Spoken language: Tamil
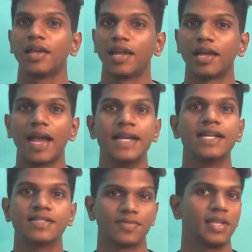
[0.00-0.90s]
எனக்கு
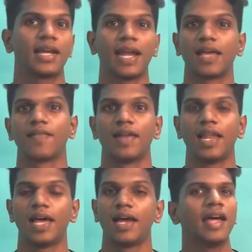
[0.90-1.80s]
கைடன்ஸ் வந்து கிடைக்கவே
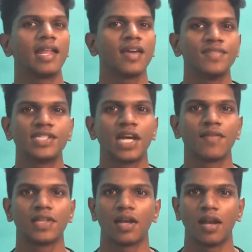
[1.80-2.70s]
இல்லை நிறைய
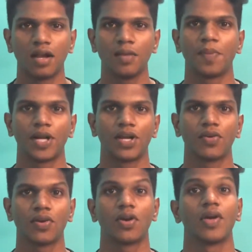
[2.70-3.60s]
விஷயங்கள் வந்து நான் லேர்ன்
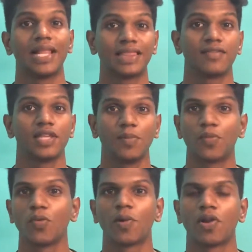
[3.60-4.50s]
பண்ணிக்கணும் என்னோட ஹெல்த்தை வந்து
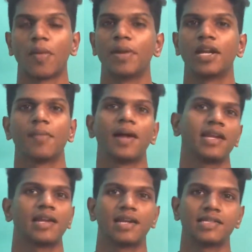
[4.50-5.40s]
இம்ப்ரூவ் பண்ணணும் அப்படின்ற மாதிரி நீங்கள்